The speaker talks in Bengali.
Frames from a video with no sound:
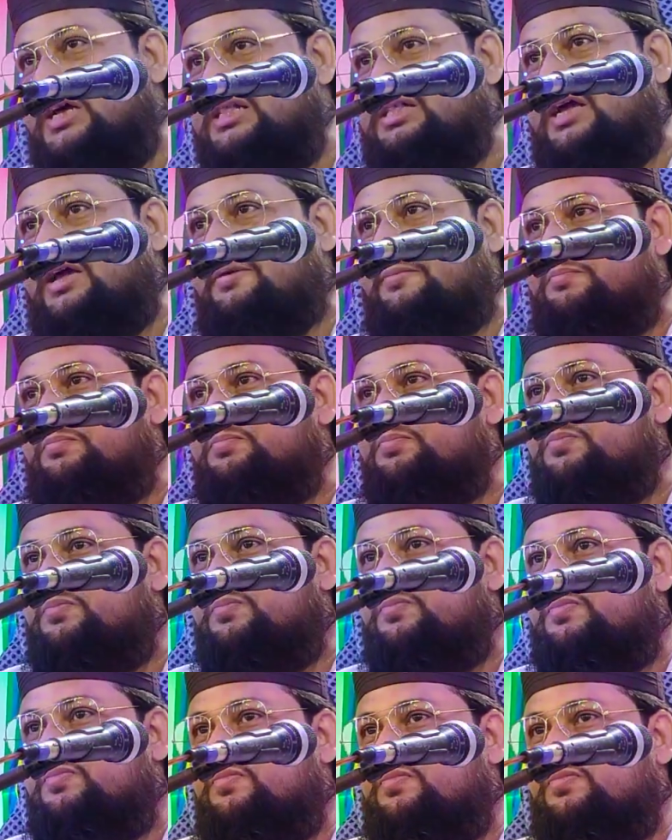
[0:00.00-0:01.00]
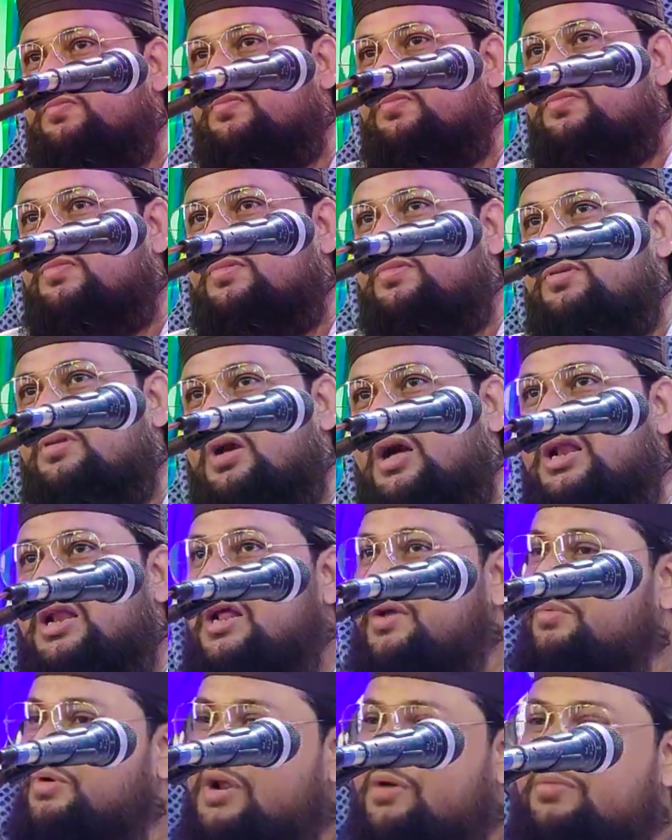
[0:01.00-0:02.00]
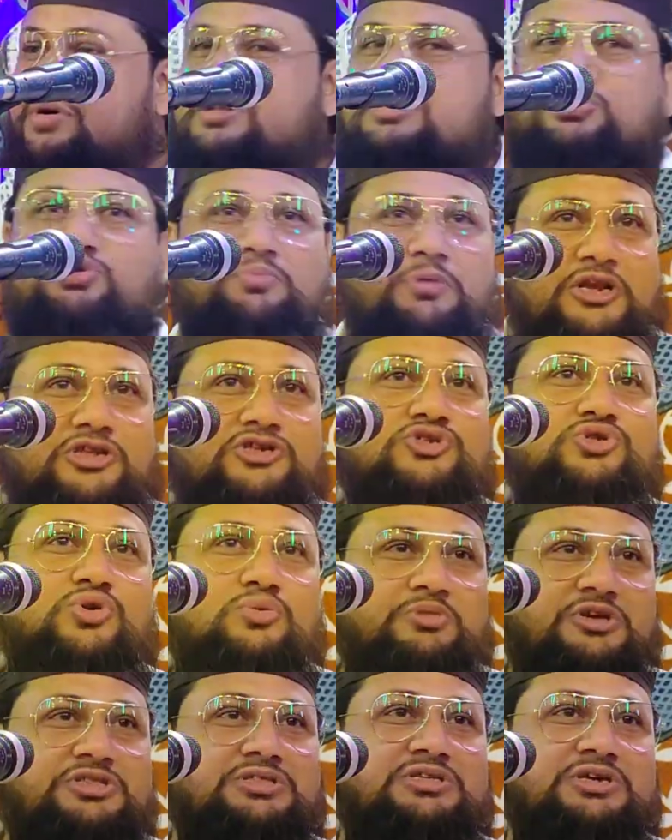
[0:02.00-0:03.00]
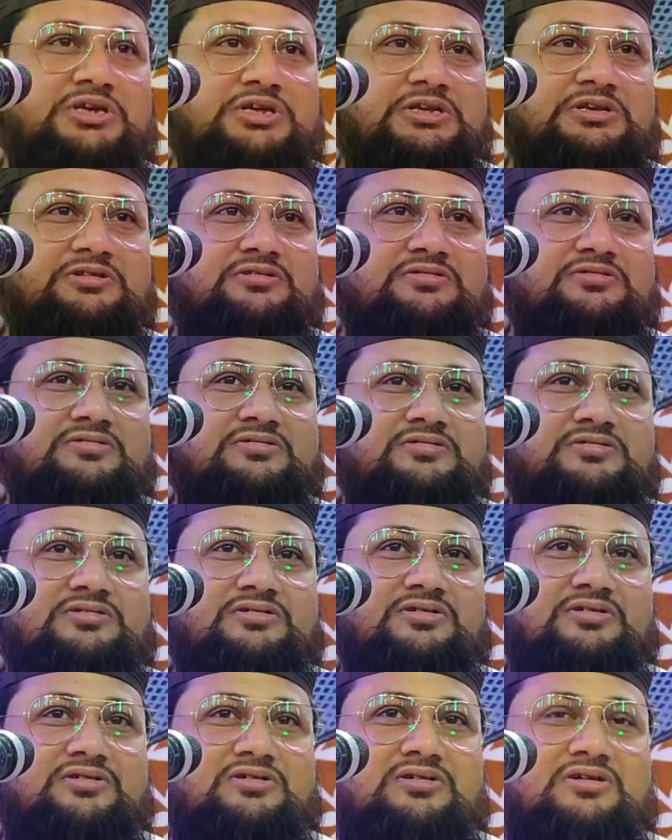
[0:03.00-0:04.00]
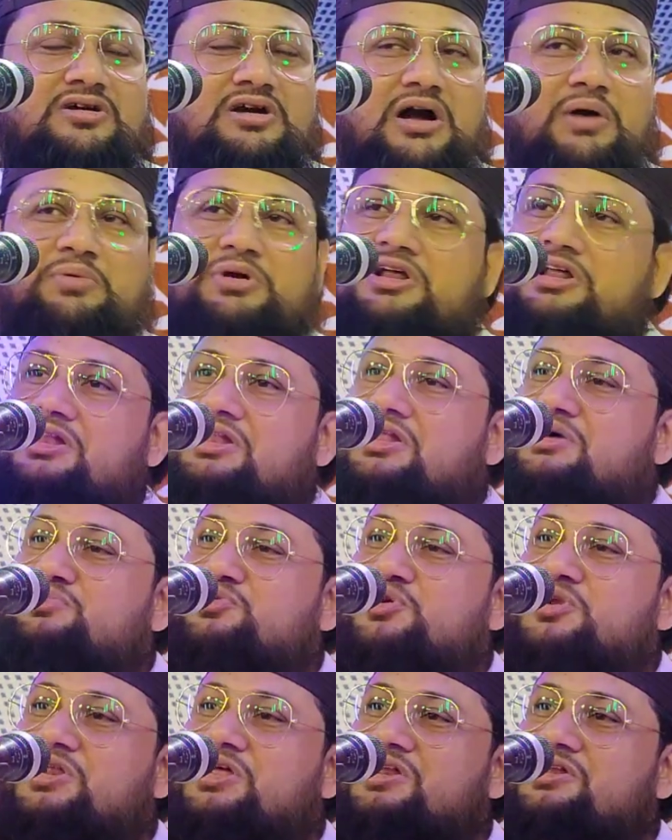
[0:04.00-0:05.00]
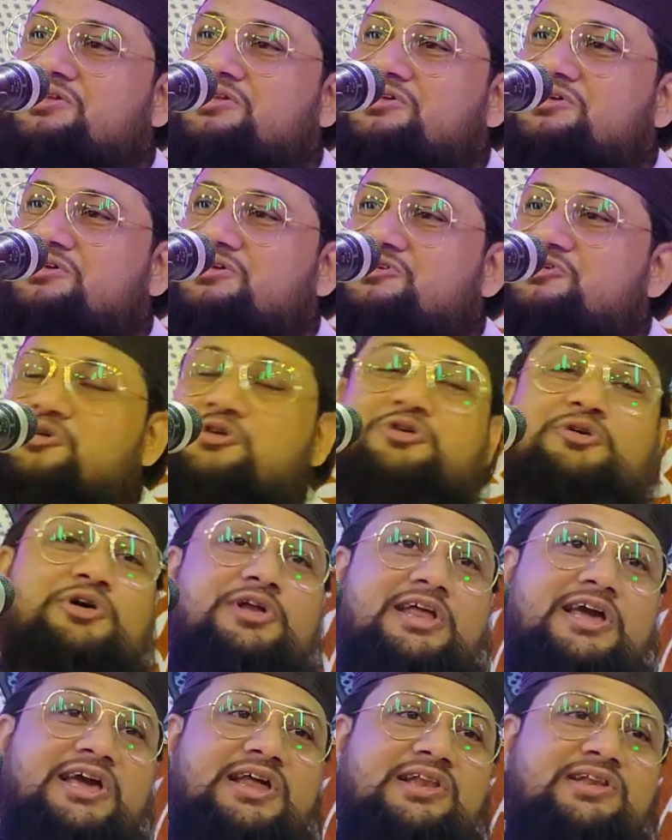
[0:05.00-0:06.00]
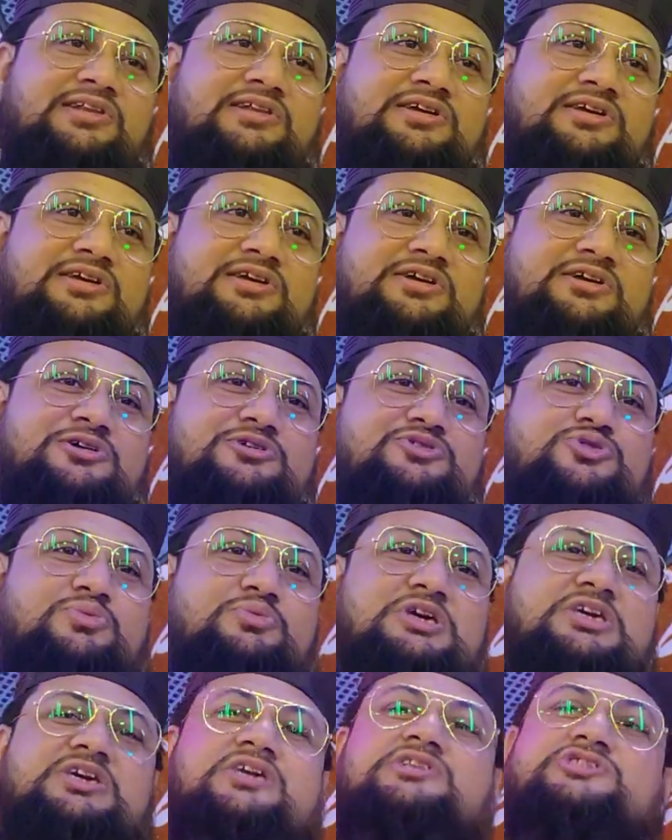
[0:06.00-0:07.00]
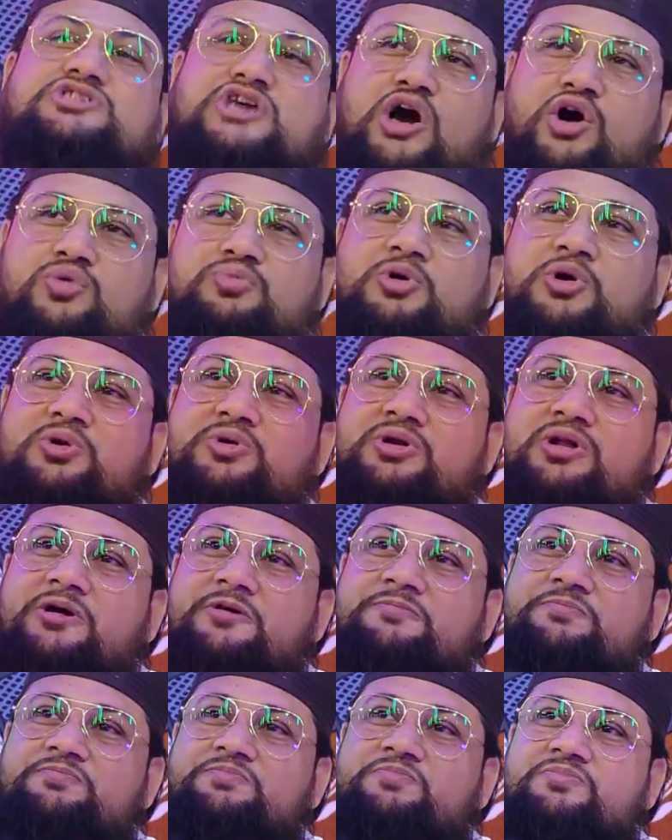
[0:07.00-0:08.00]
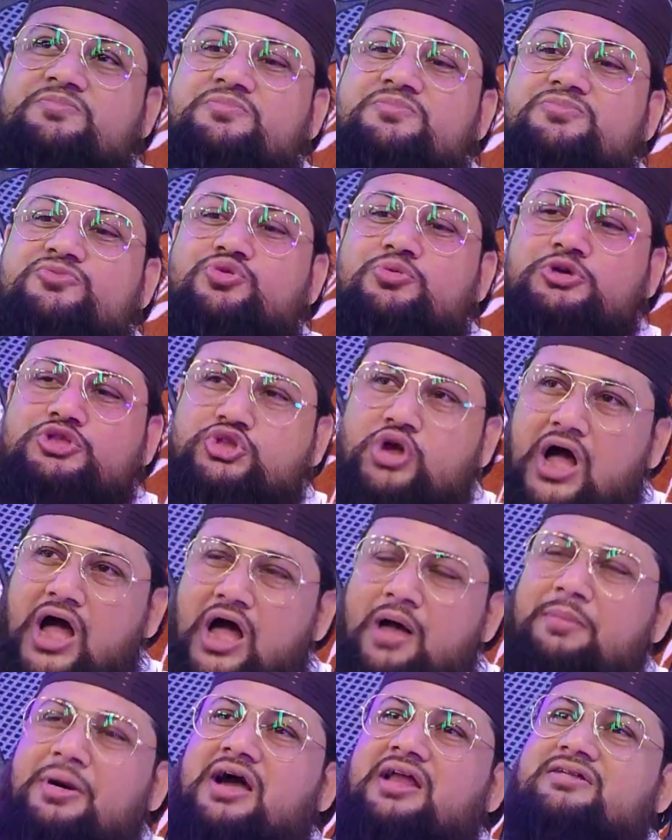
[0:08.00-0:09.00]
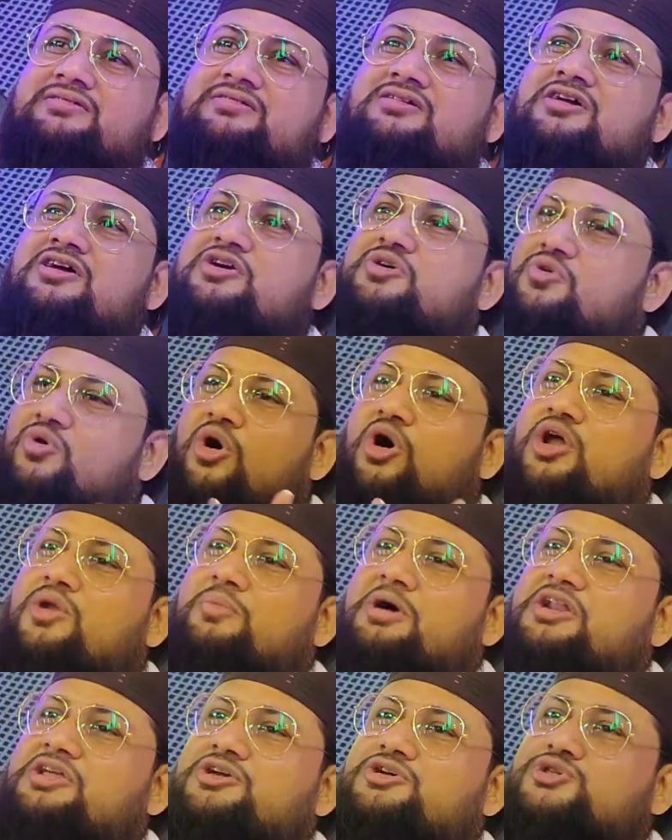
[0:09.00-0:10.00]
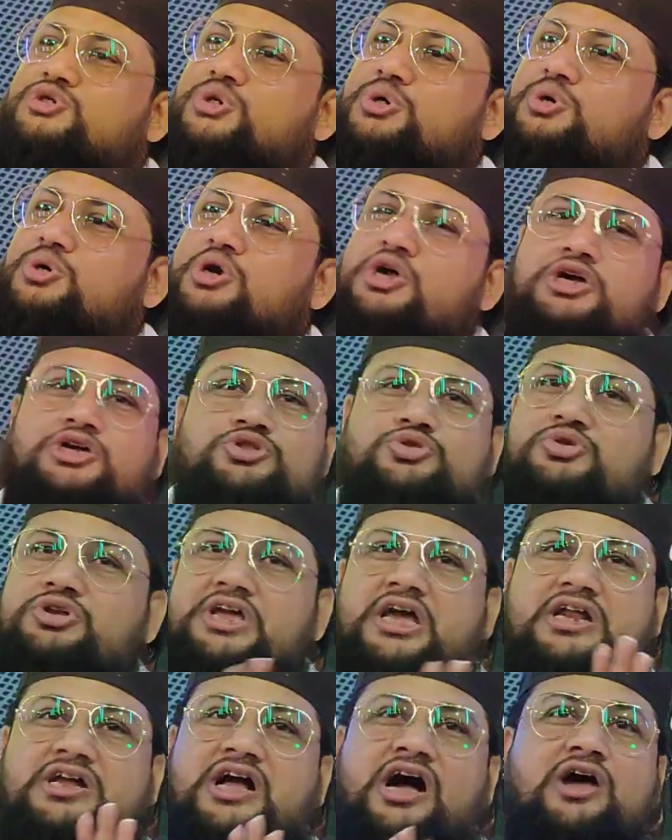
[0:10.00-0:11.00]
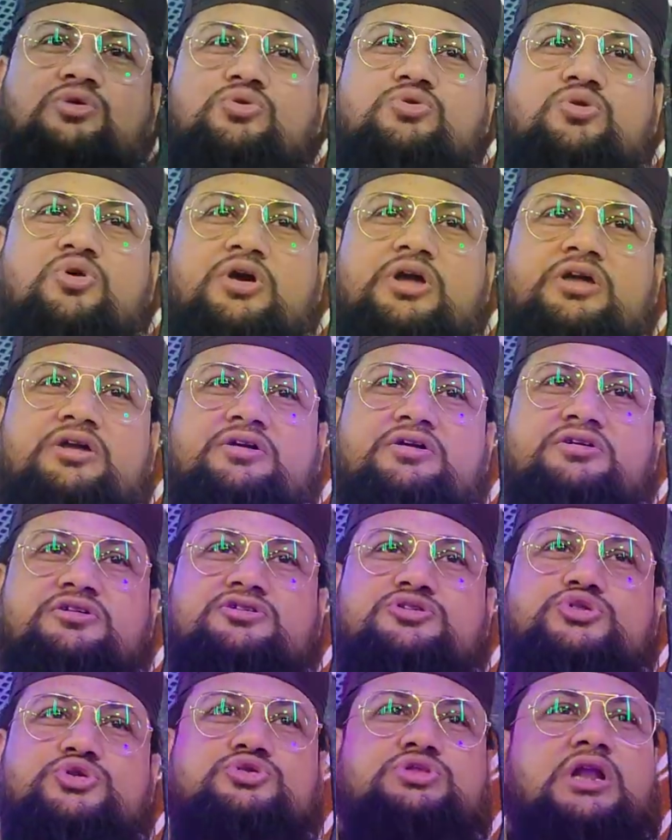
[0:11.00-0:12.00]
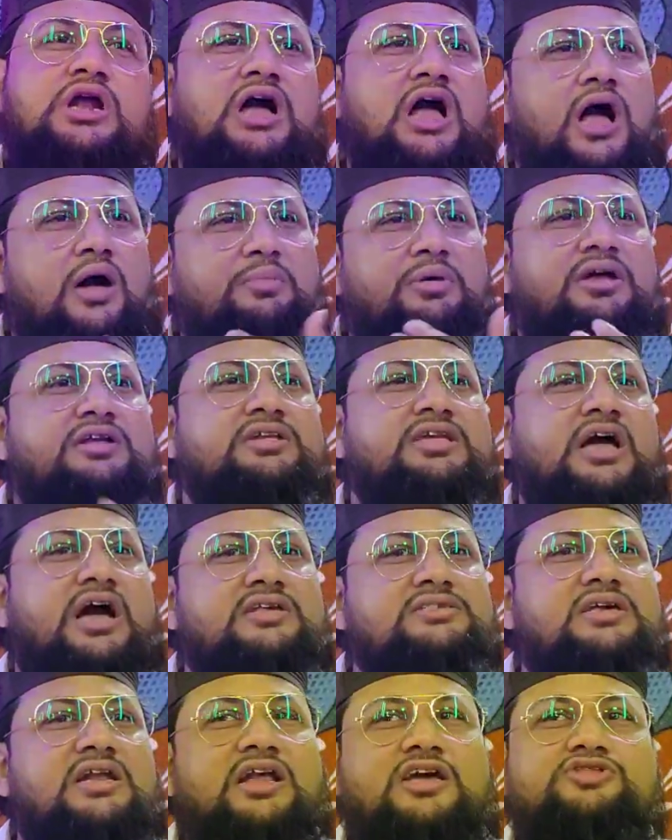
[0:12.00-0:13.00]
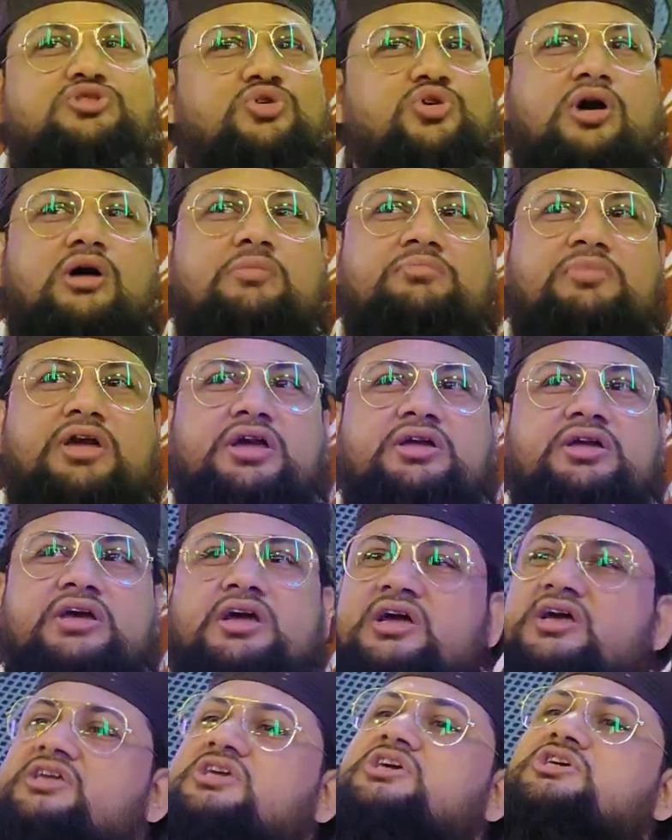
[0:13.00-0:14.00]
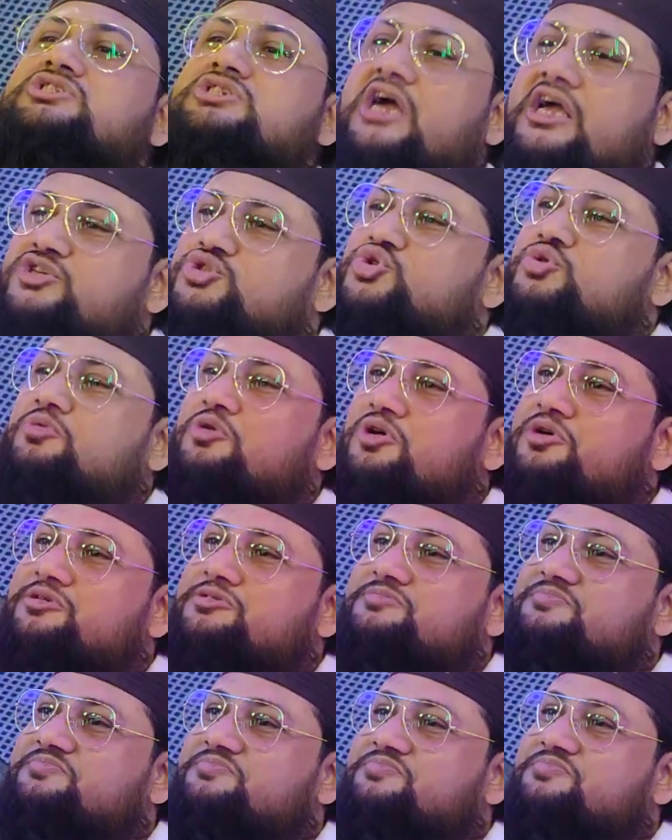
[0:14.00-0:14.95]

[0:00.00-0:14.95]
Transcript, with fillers: দে দে আল্লাহ এবার আমার তো পারিশ্রমিক দিন আমার আল্লাহ বললেন ও খলিল তুমি কি চাও বলো তুমি তো আমার ঘর বানিয়েছো দুনিয়ার কারণ নয় সুতরাং আমার খাজানায় তো কম নেই কি চাইছো বলো